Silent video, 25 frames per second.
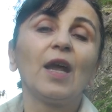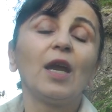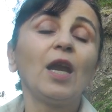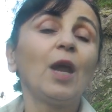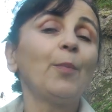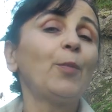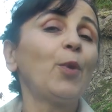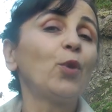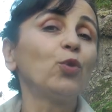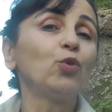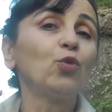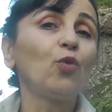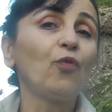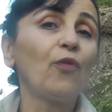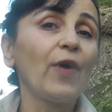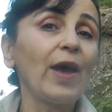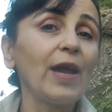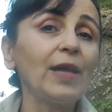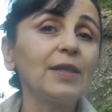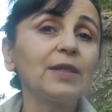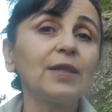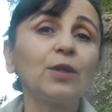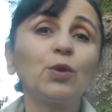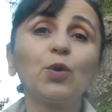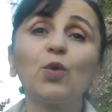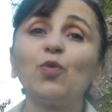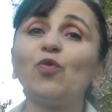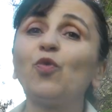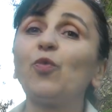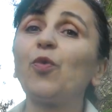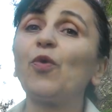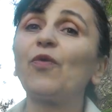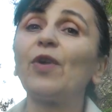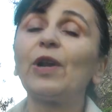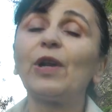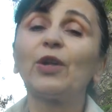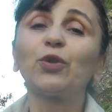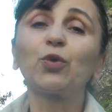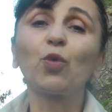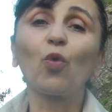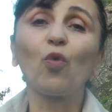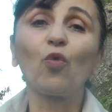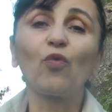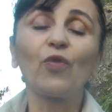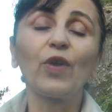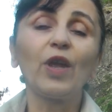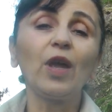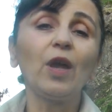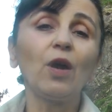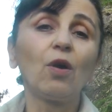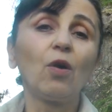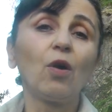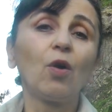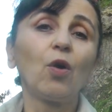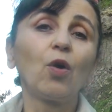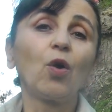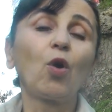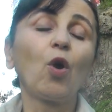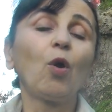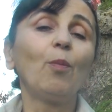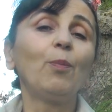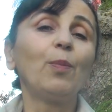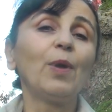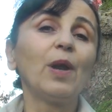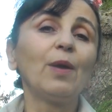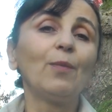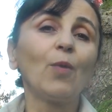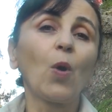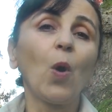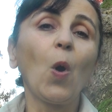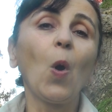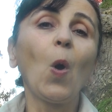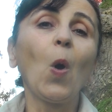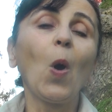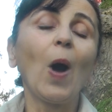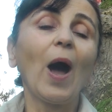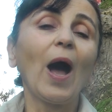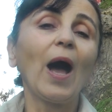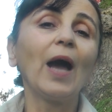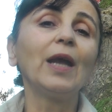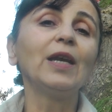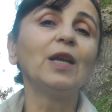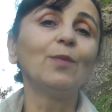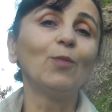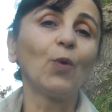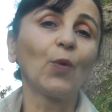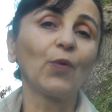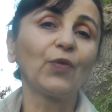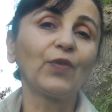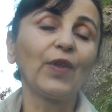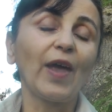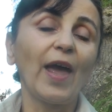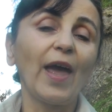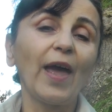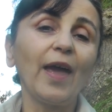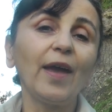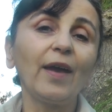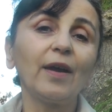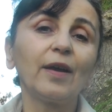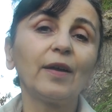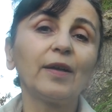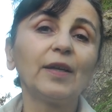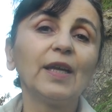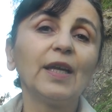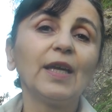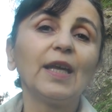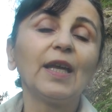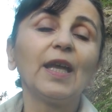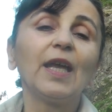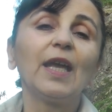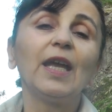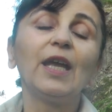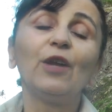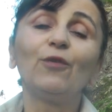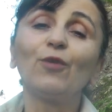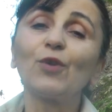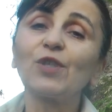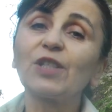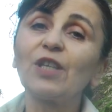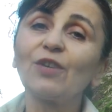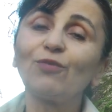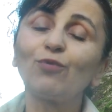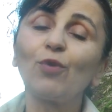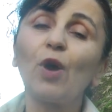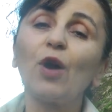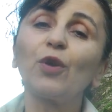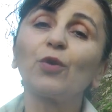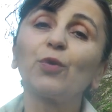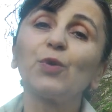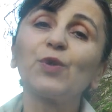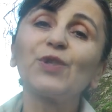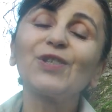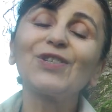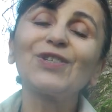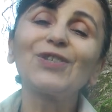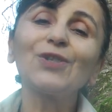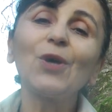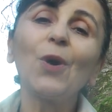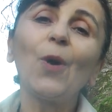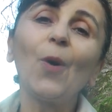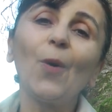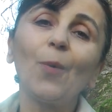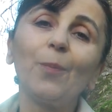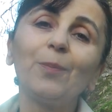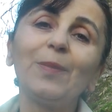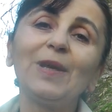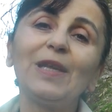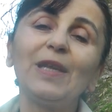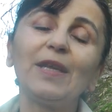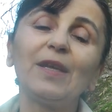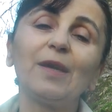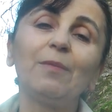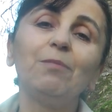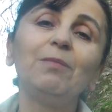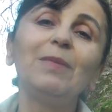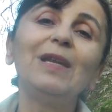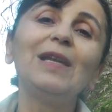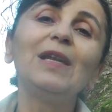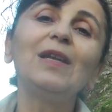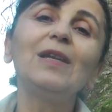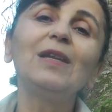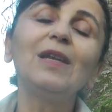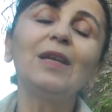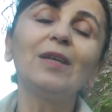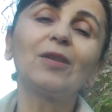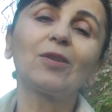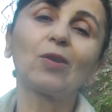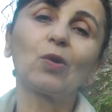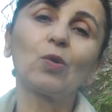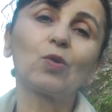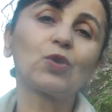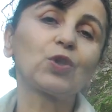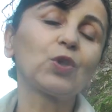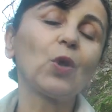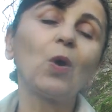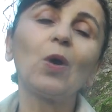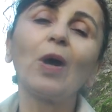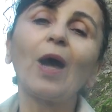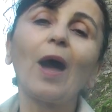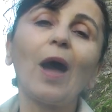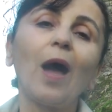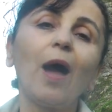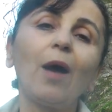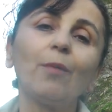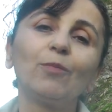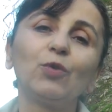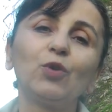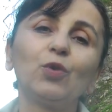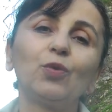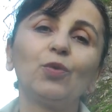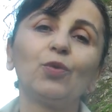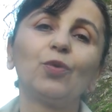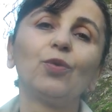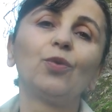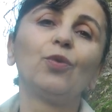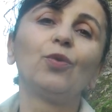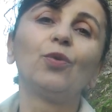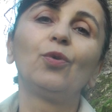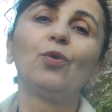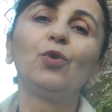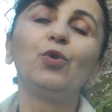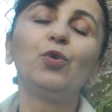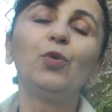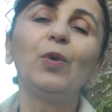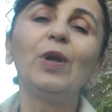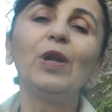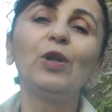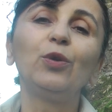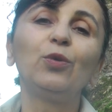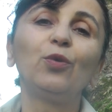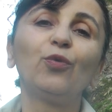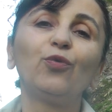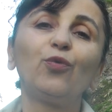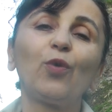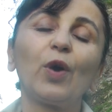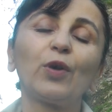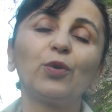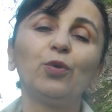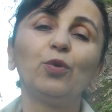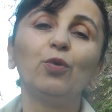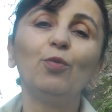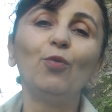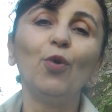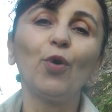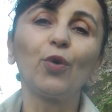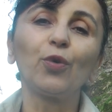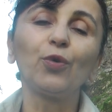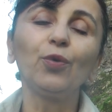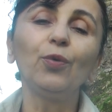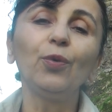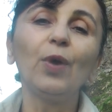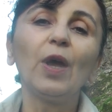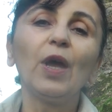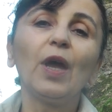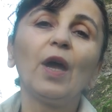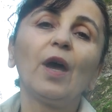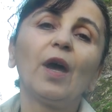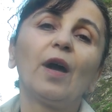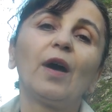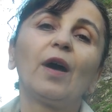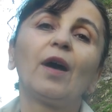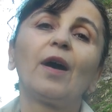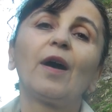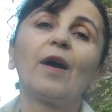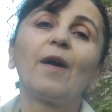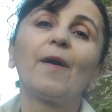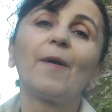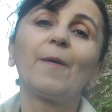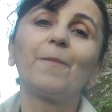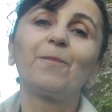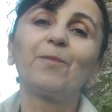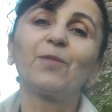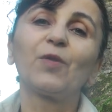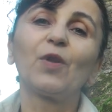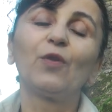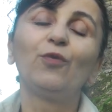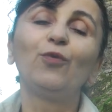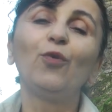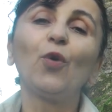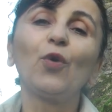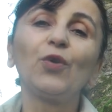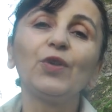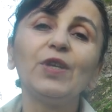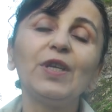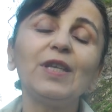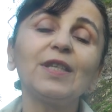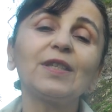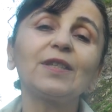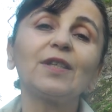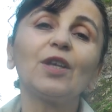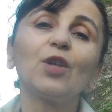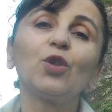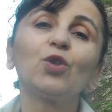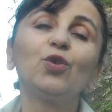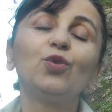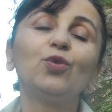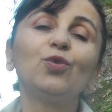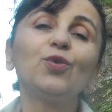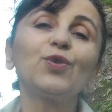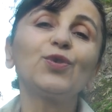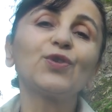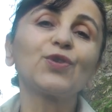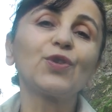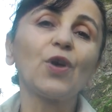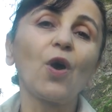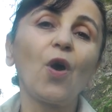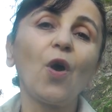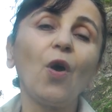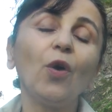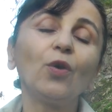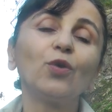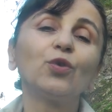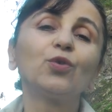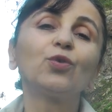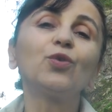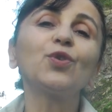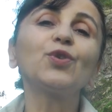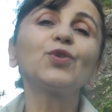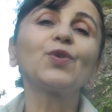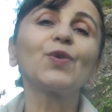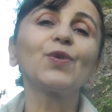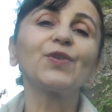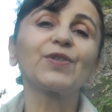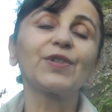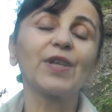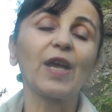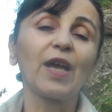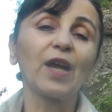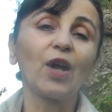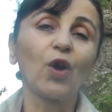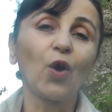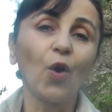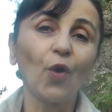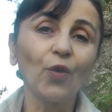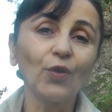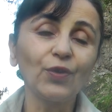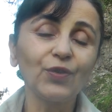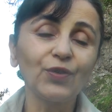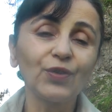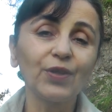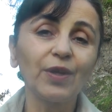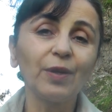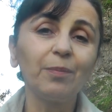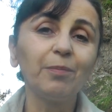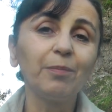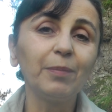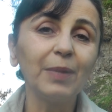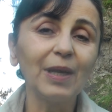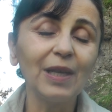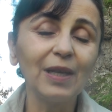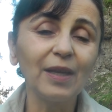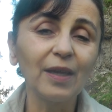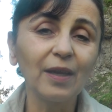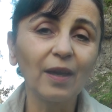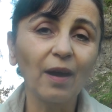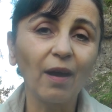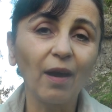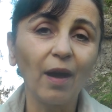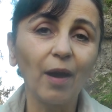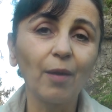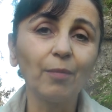La bonne nouvelle, c'est que vous pouvez le trouver en complément alimentaire. il faut savoir que 100 millilitres, 100 grammes de l'huile de foie de morue euh, fournissent 200, 250 mg